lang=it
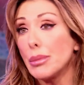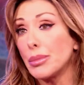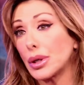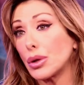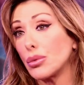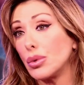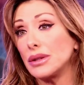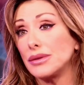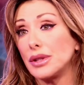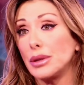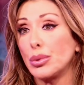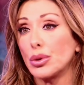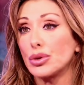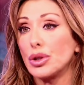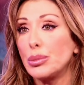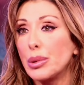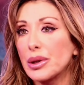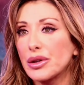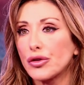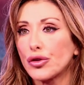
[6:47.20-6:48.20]
per quel tipo di
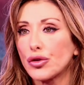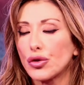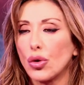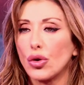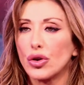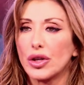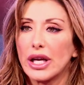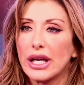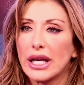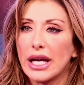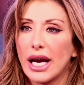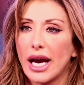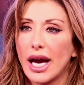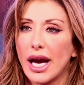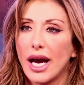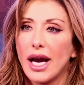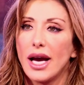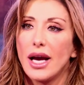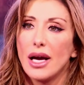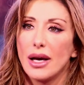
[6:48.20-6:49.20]
persone che
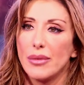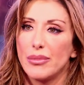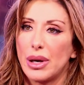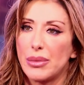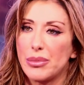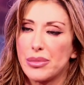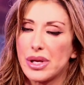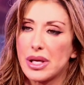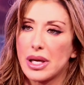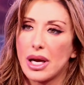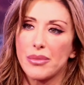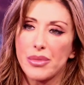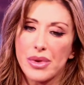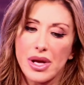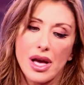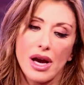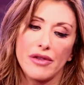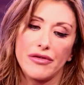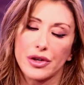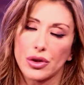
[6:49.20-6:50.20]
è bambina
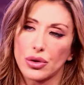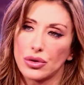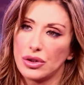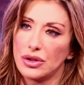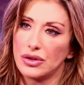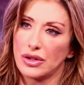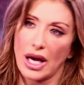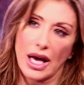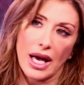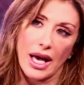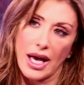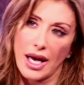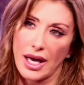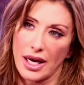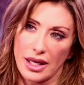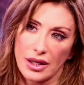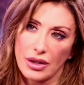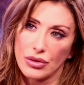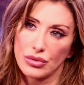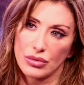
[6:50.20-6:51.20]
mia farò di te
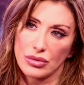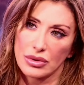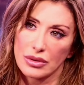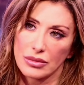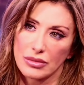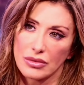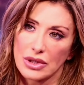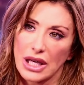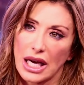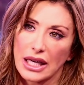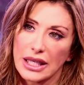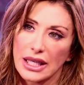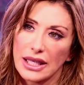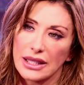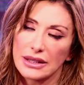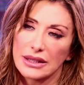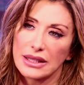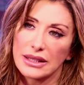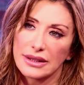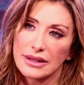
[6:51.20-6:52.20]
eh, una
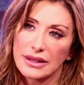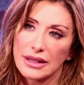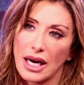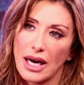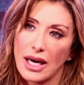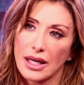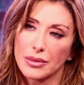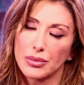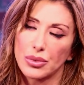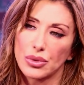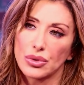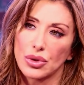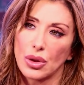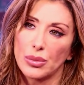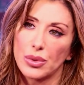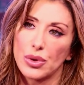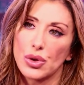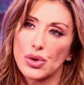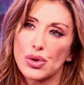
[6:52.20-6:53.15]
grande star. Purtroppo io